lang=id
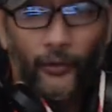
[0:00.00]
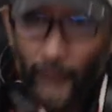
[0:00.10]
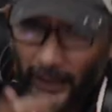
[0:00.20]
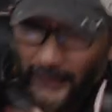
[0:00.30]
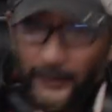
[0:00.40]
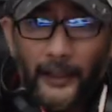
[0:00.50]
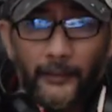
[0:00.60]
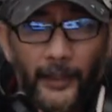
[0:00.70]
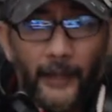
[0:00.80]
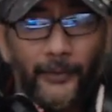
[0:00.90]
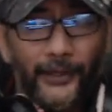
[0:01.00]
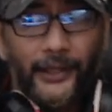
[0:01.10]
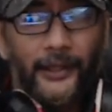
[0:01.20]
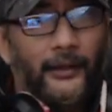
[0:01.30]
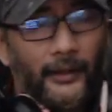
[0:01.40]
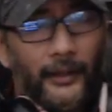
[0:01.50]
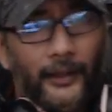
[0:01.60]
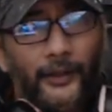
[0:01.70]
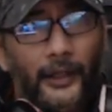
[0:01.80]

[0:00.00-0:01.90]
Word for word: gue lagi treadmill begini lagi